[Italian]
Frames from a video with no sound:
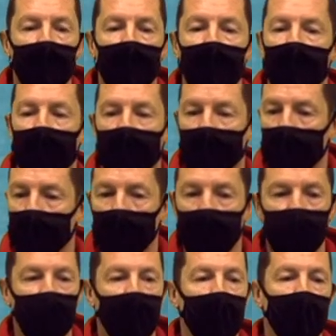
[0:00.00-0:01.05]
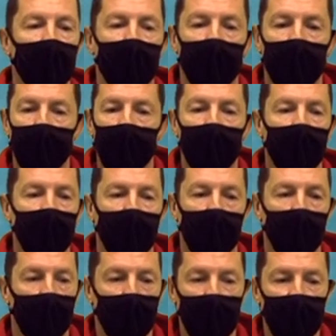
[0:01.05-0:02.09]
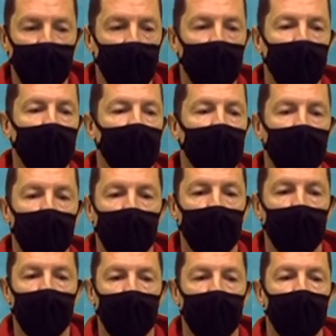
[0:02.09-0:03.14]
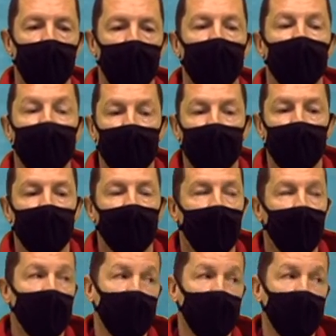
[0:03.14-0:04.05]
eh, seguono quello che gli viene detto, è